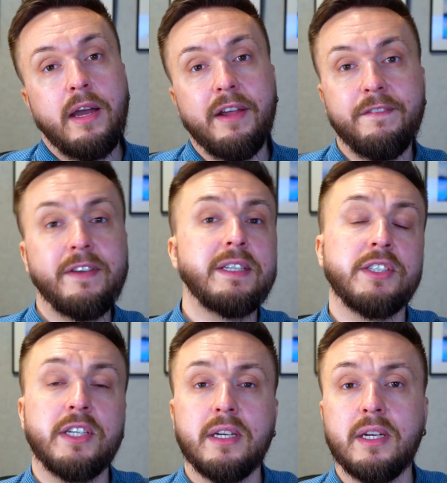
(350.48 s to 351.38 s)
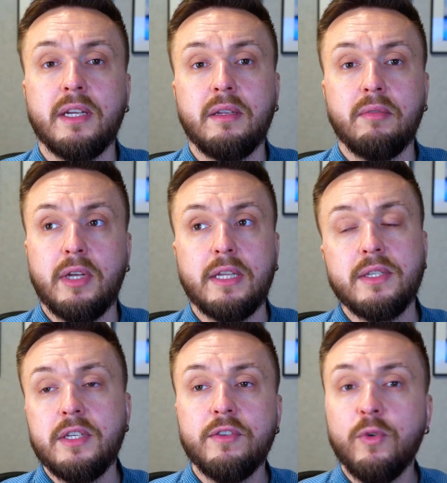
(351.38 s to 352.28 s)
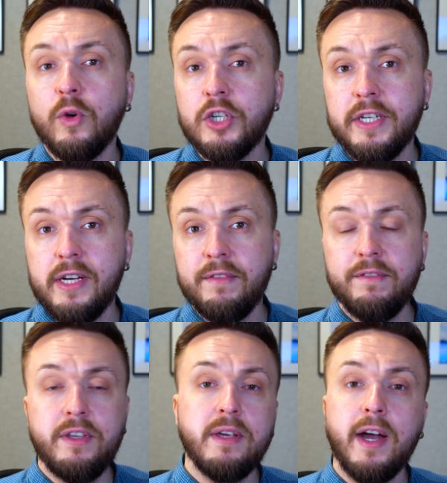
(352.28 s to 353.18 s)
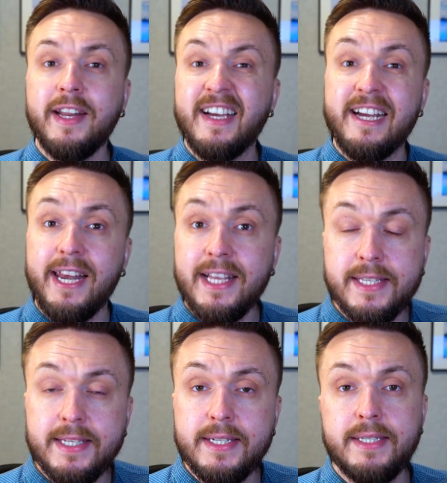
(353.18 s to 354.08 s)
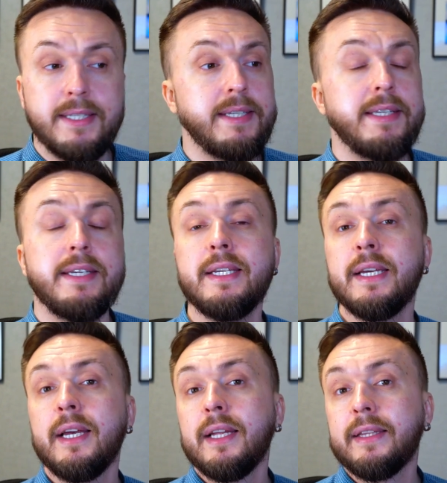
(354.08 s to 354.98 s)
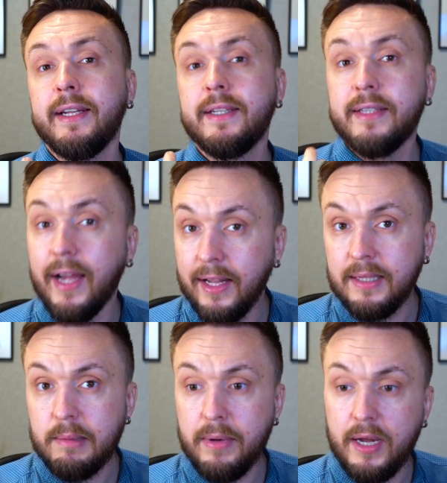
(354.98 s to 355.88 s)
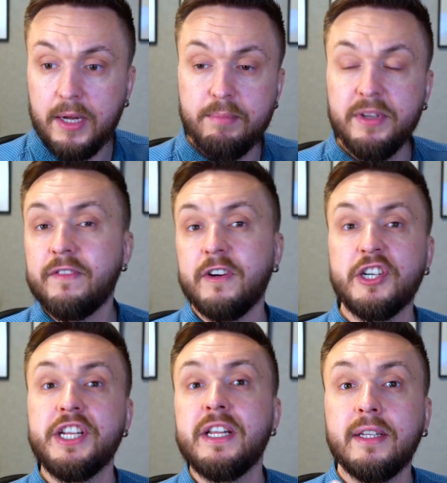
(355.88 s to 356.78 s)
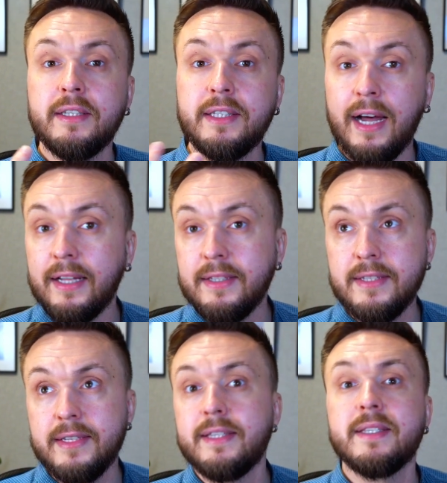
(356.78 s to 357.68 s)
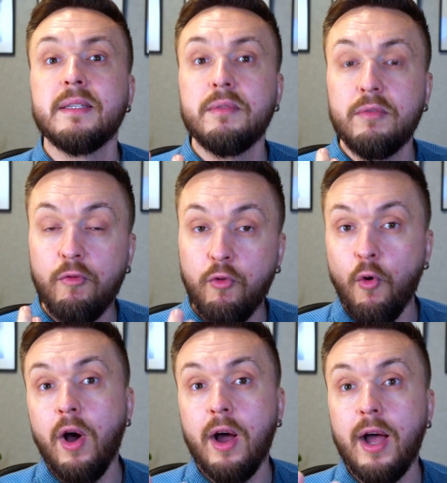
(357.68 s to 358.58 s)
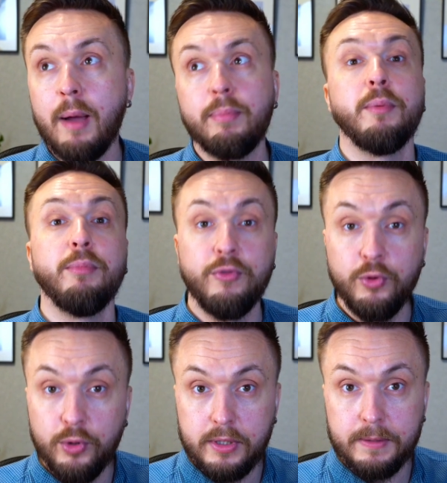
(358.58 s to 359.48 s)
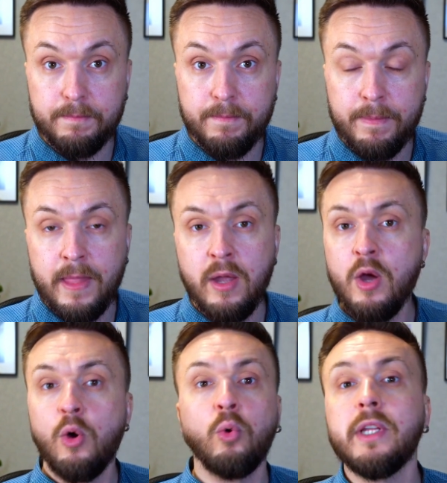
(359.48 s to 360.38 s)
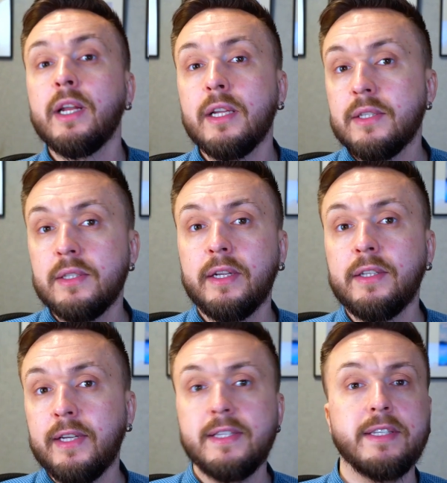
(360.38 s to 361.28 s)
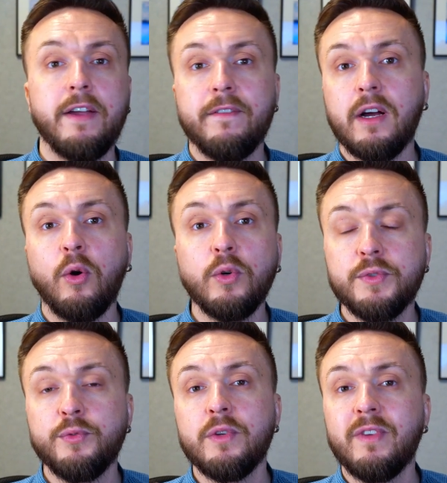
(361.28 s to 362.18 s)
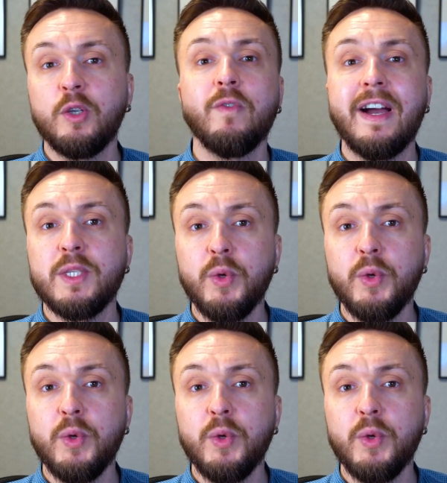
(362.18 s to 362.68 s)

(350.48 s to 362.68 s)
Ein Fixture kannst du dir vorstellen wie eine Klasse, die deine Datenbank mit verschiedenen Datensätzen vorab befüllt. Und dann kannst du deine Tests einfach ausführen, weil du weißt,